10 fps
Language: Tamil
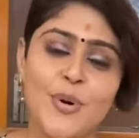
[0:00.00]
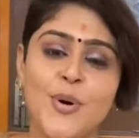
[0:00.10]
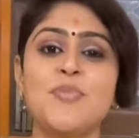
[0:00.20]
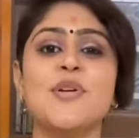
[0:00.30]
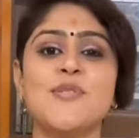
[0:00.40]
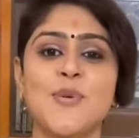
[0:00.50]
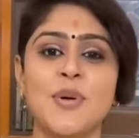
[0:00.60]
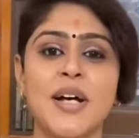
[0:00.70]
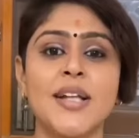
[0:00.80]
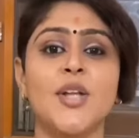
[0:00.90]
போகும்னு
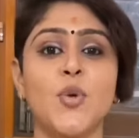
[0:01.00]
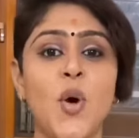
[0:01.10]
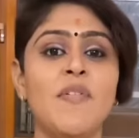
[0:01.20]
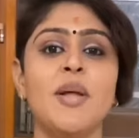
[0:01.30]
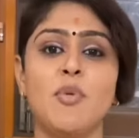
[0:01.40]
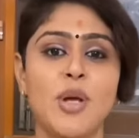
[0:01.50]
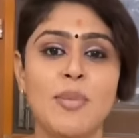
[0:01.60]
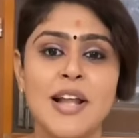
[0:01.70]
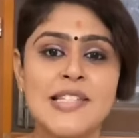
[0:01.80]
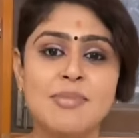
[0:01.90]
சொல்லுங்க அந்த தோல்வி நம்மளுடைய
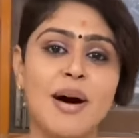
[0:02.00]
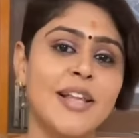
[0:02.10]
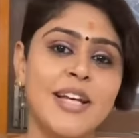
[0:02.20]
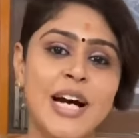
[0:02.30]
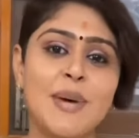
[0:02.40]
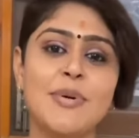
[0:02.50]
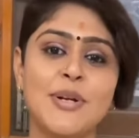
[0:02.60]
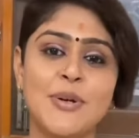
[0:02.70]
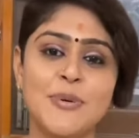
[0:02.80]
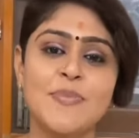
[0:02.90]
மனசு பாதிக்காம
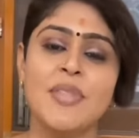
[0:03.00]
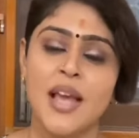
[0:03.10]
இருக்கும்